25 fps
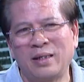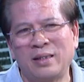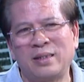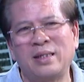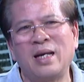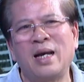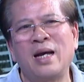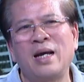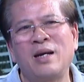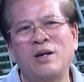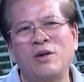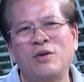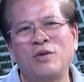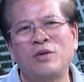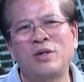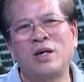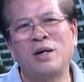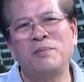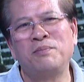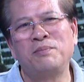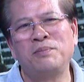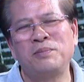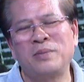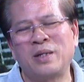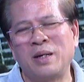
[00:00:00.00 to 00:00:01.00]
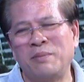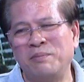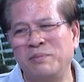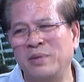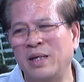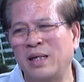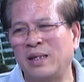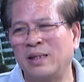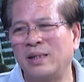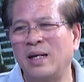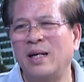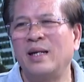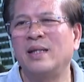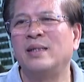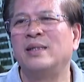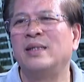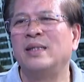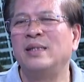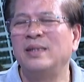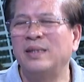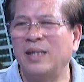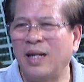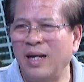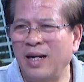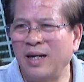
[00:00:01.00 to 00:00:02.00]
thật ra nó cập cập nhật rất là
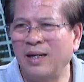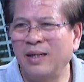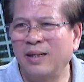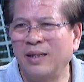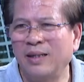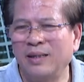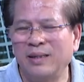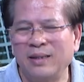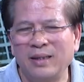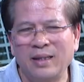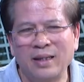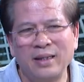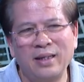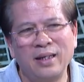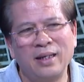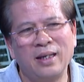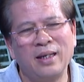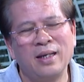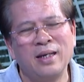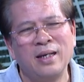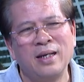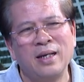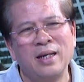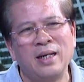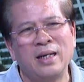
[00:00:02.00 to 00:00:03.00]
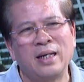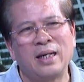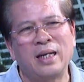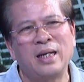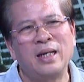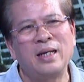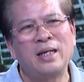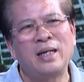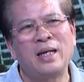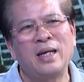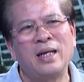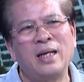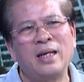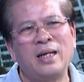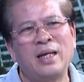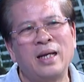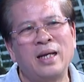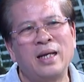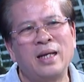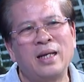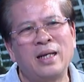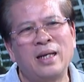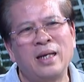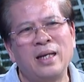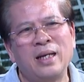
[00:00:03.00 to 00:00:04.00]
chính xác. Thế thì cái cái
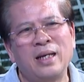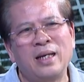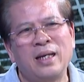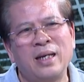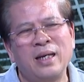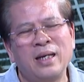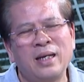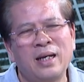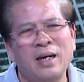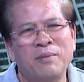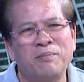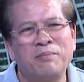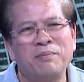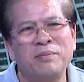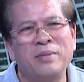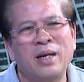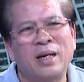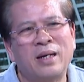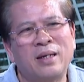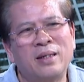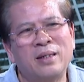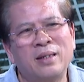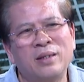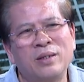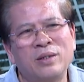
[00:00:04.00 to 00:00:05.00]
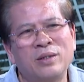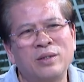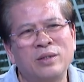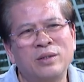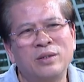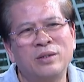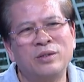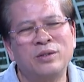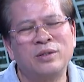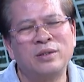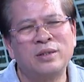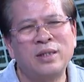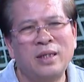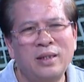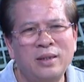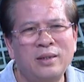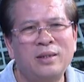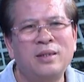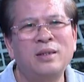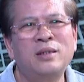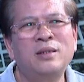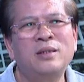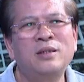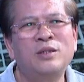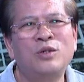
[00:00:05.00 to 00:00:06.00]
cái cái cái cập nhật dân
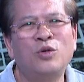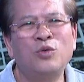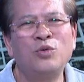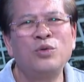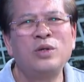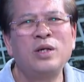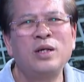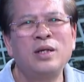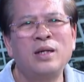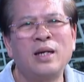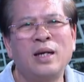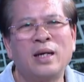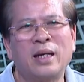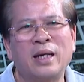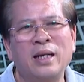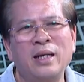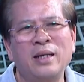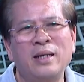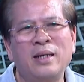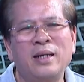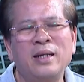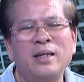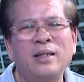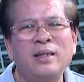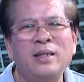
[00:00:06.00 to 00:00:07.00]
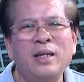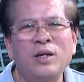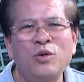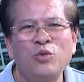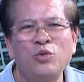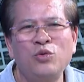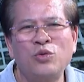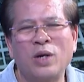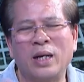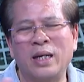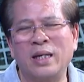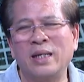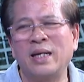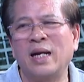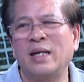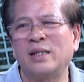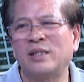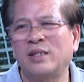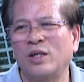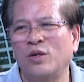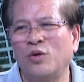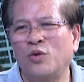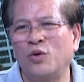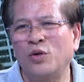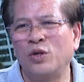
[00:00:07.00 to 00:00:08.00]
cư cũng như là cái cái tiêu chuẩn nhà
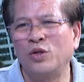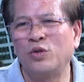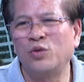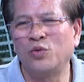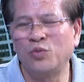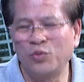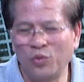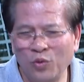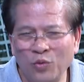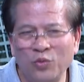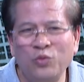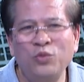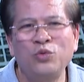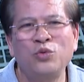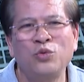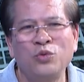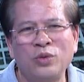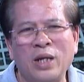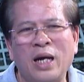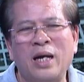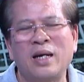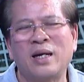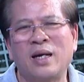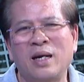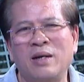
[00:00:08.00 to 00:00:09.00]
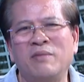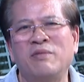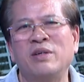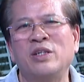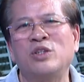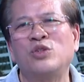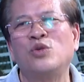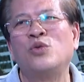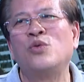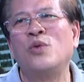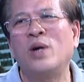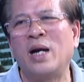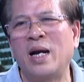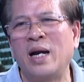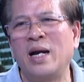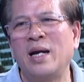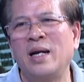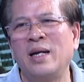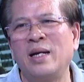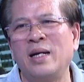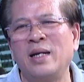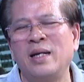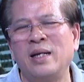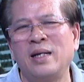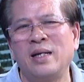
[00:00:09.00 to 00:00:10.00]
xã hội đúng chúng ta cần phải số hóa
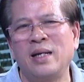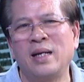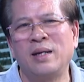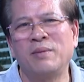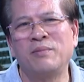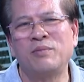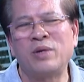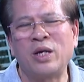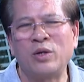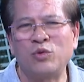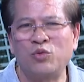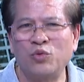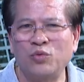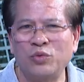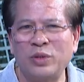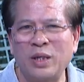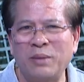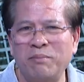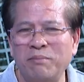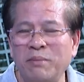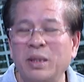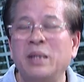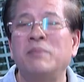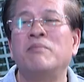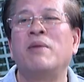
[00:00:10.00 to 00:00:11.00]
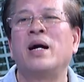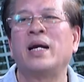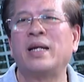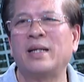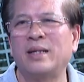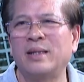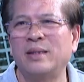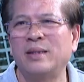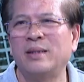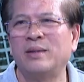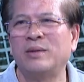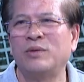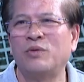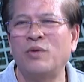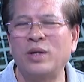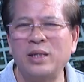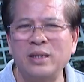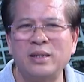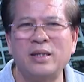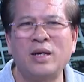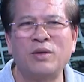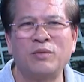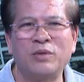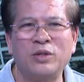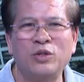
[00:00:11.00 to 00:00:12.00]
để làm sao chúng ta minh bạch.
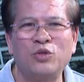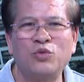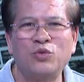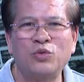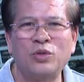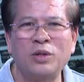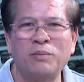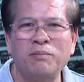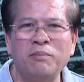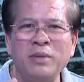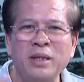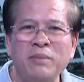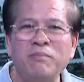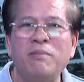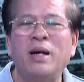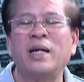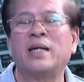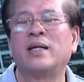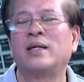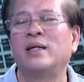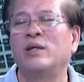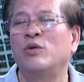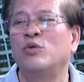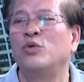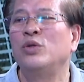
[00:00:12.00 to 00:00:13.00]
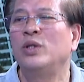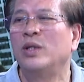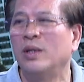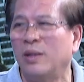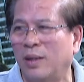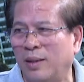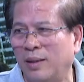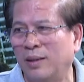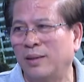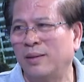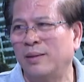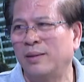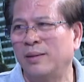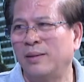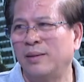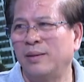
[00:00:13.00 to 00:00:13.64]
Quan trọng là chúng ta minh bạch cái đối tượng